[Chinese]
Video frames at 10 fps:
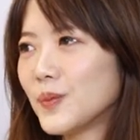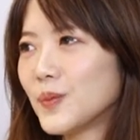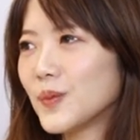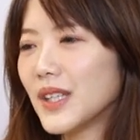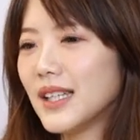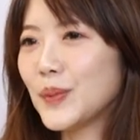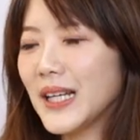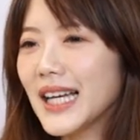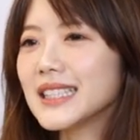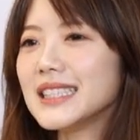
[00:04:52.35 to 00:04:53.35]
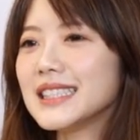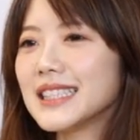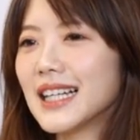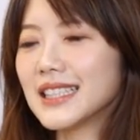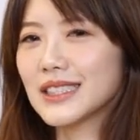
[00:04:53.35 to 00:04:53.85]
嗯，凭良心
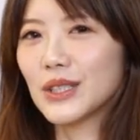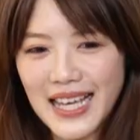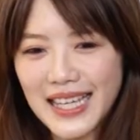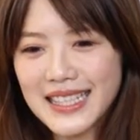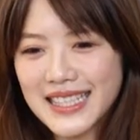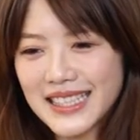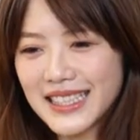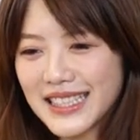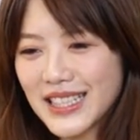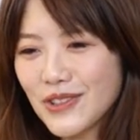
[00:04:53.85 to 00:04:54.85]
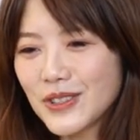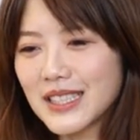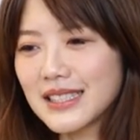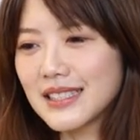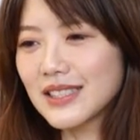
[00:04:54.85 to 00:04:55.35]
讲，在一起的那些过
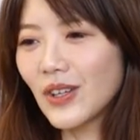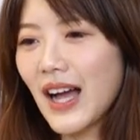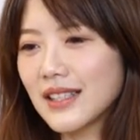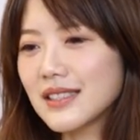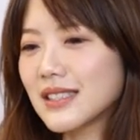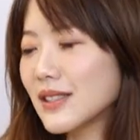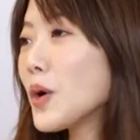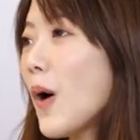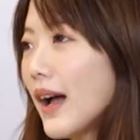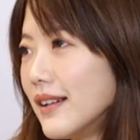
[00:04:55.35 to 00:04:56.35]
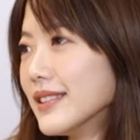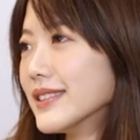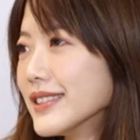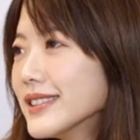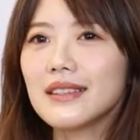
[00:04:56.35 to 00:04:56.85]
程其实都还是是快乐的。